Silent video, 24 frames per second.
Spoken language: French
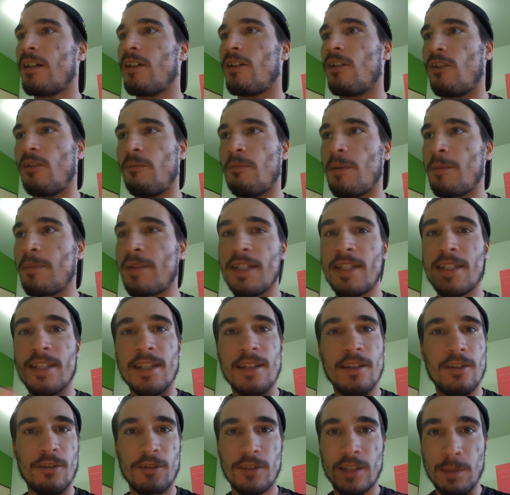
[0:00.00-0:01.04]
même si
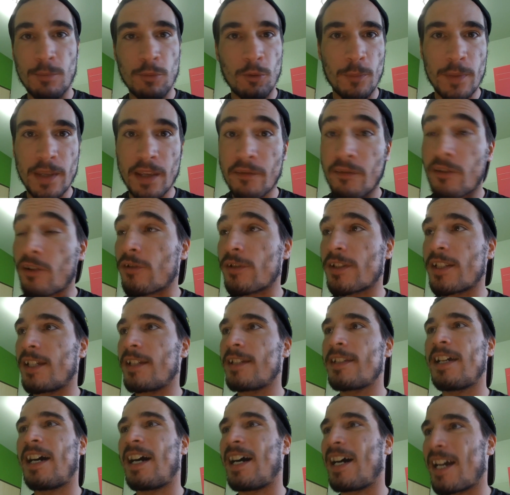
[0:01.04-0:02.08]
c'est des pompiers français,
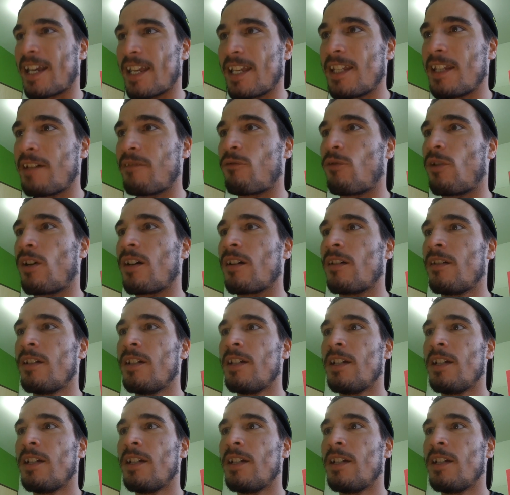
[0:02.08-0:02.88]
ça n'a rien à voir.